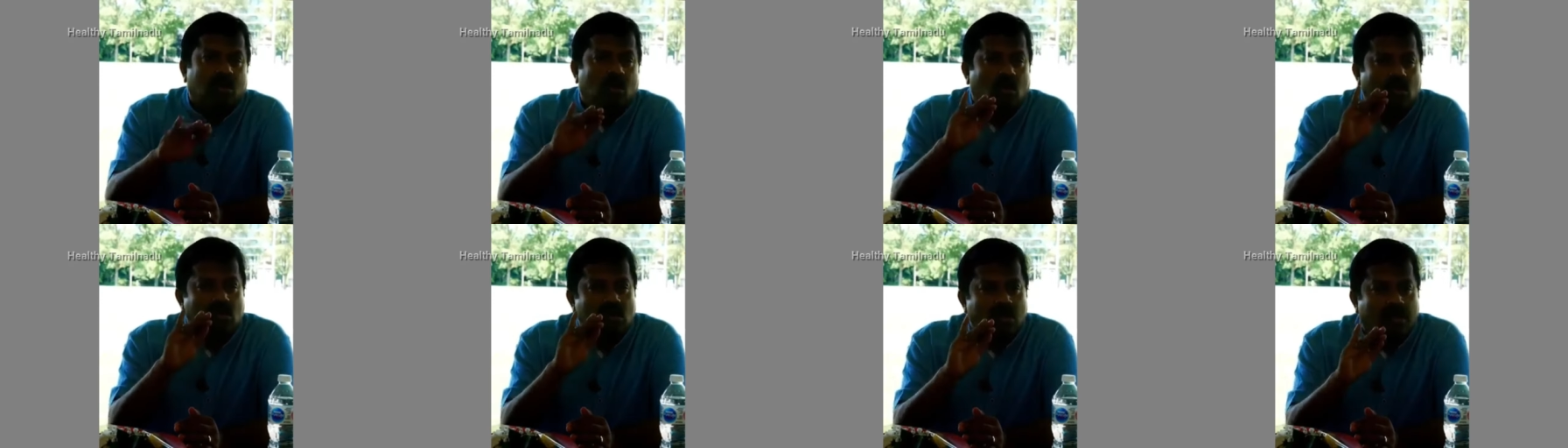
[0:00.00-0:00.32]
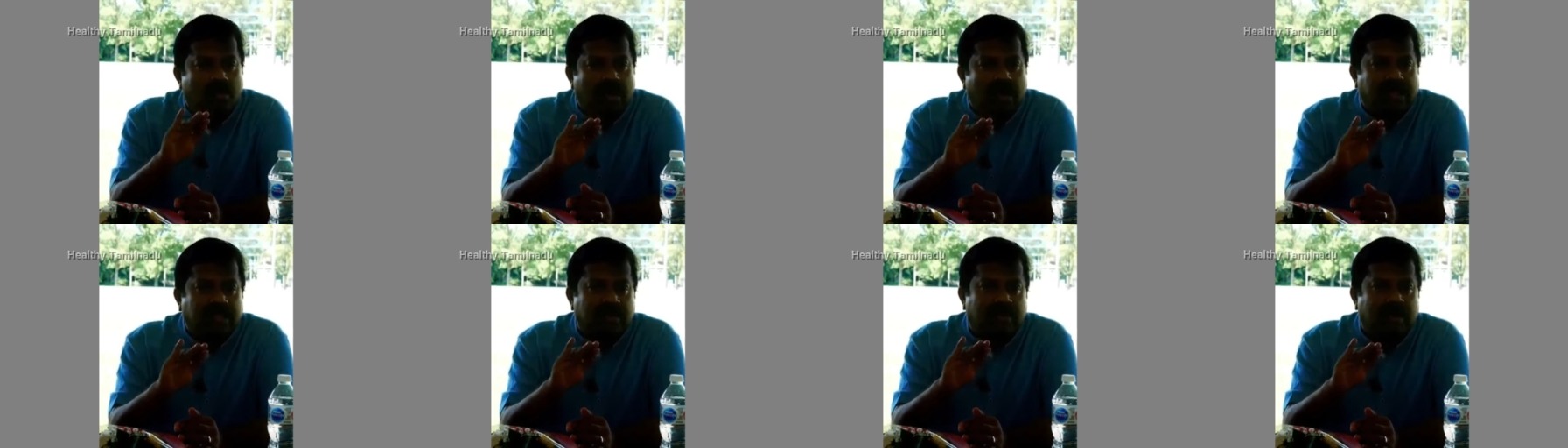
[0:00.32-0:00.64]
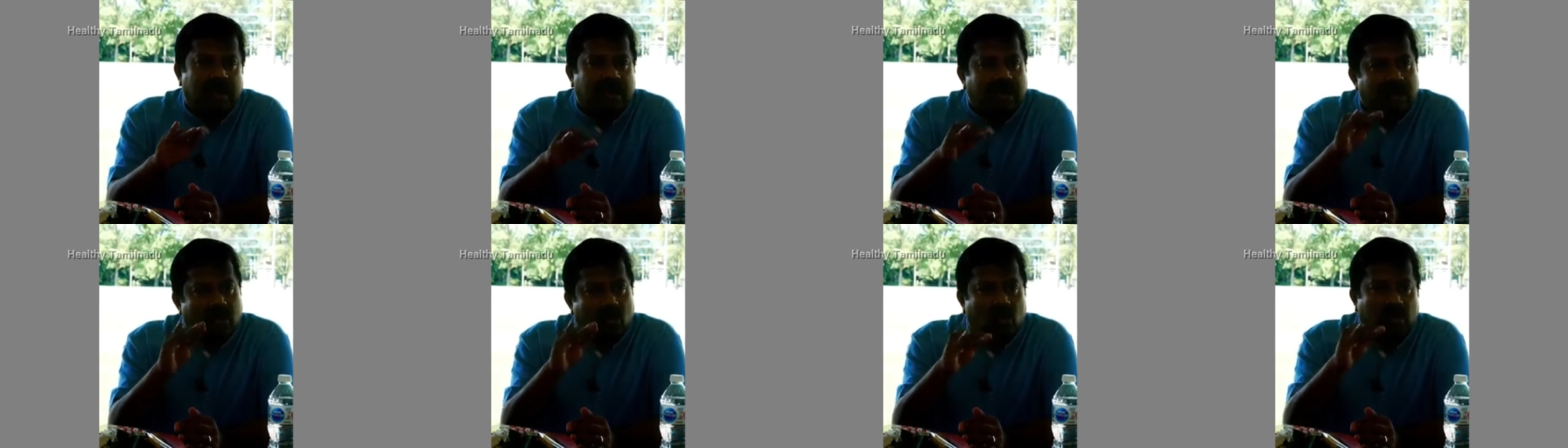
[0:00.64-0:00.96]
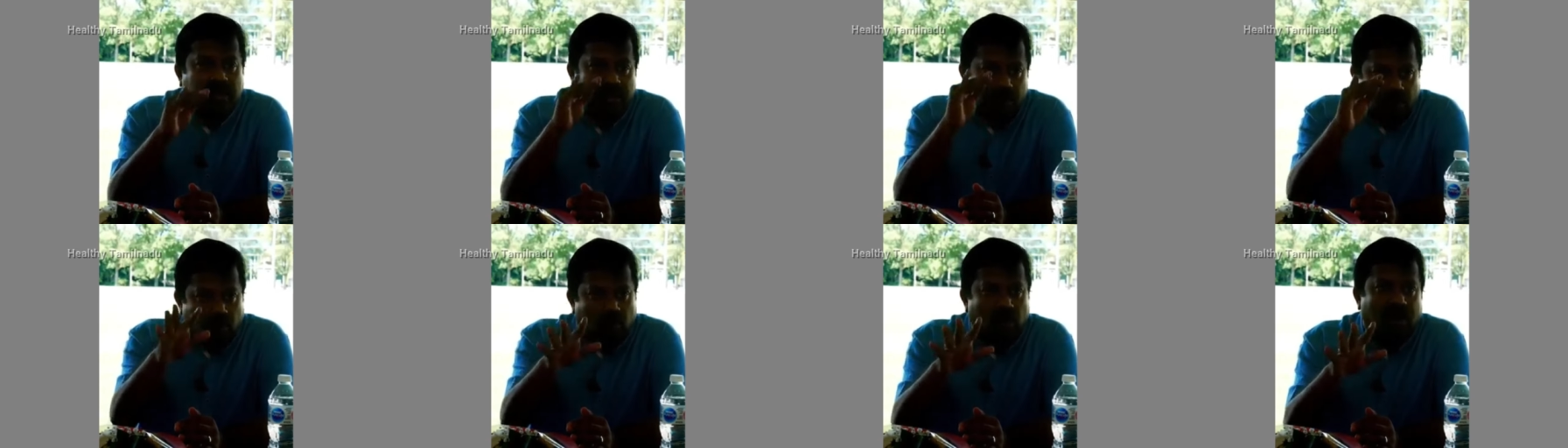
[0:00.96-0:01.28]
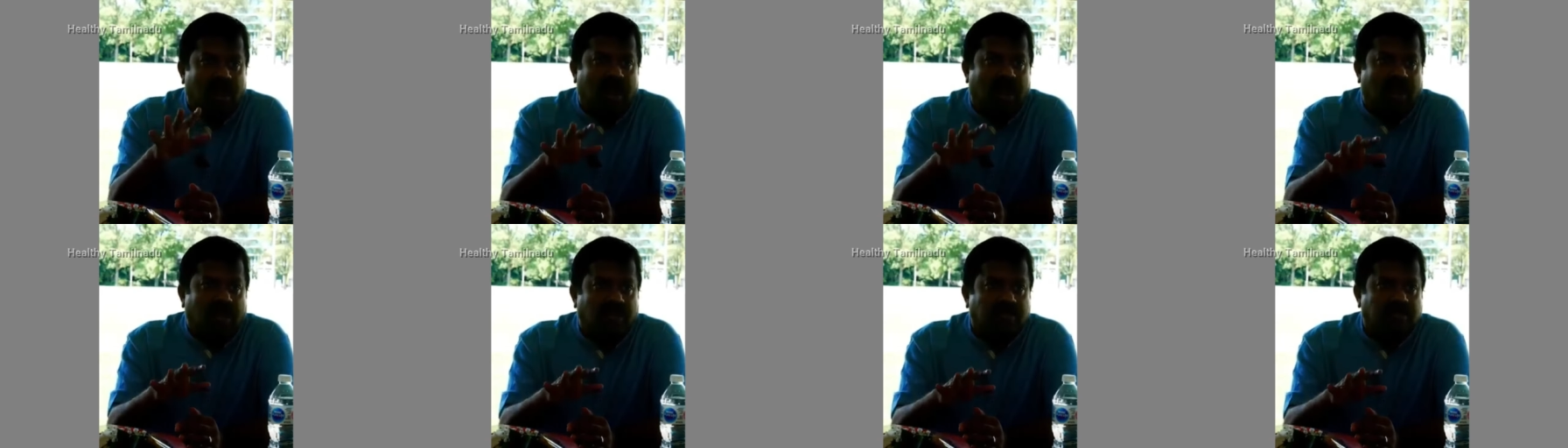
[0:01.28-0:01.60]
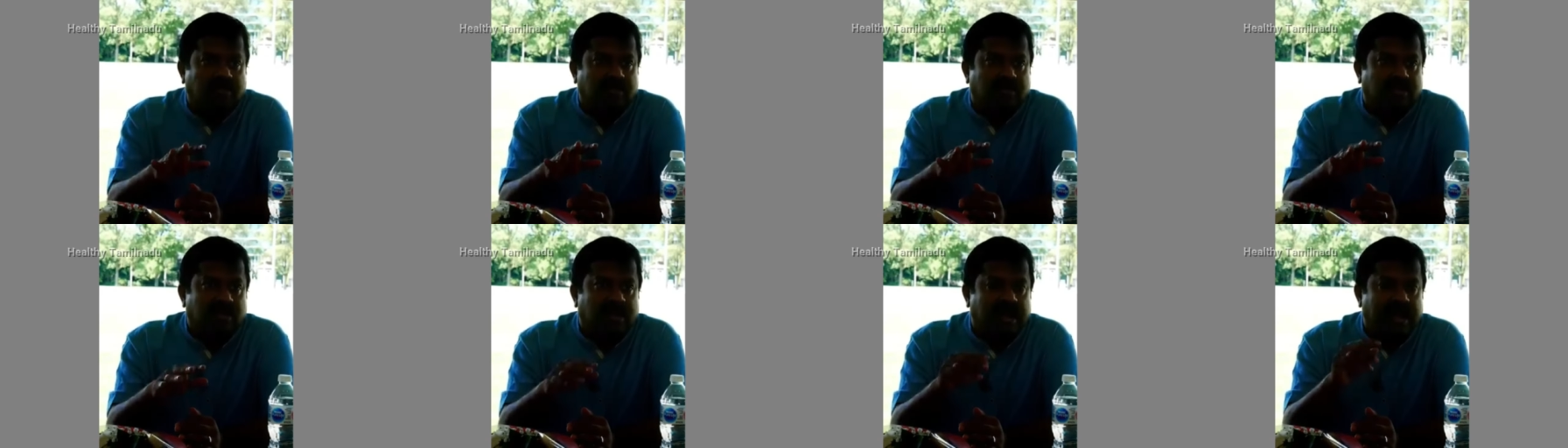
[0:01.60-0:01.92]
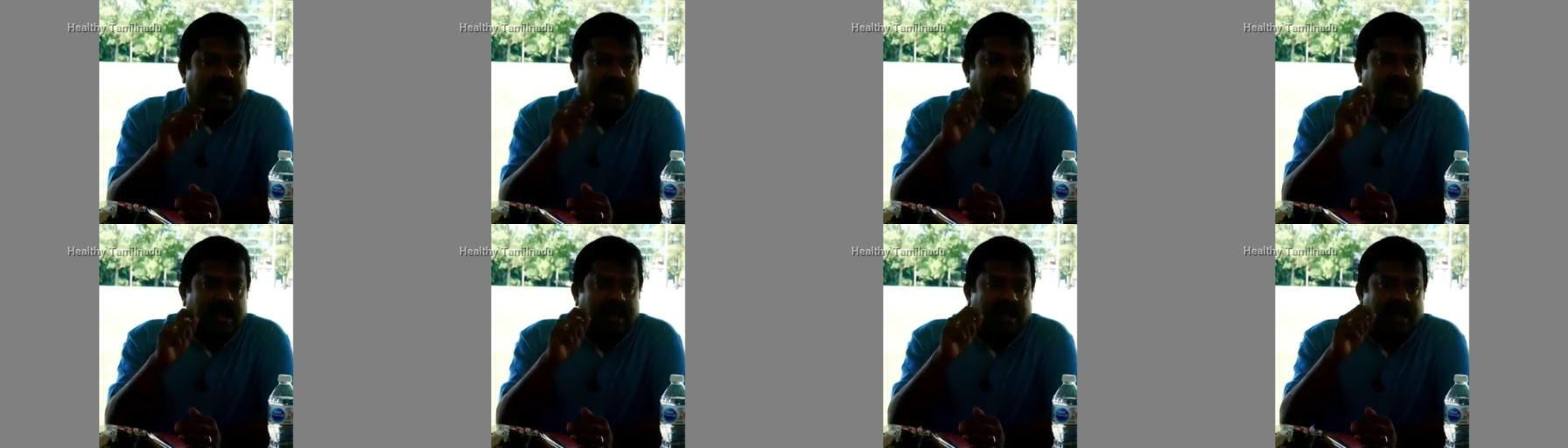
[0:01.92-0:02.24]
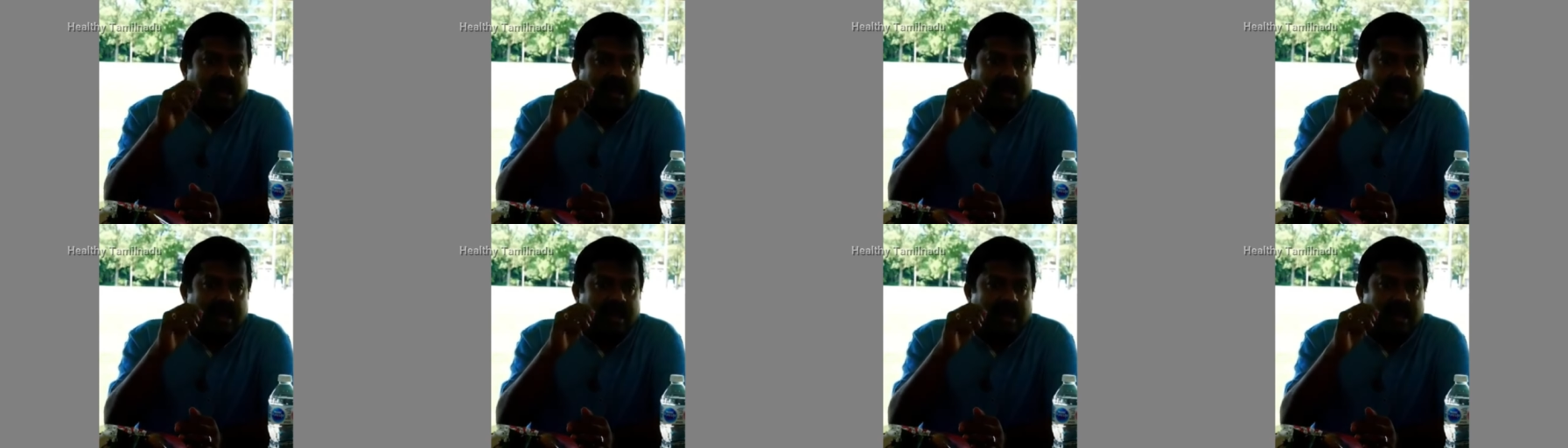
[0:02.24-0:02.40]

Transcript: கொஞ்சம் மந்தமாக இருக்குன்னா குழந்தைங்க கொடுக்கலாம் ஏன்னா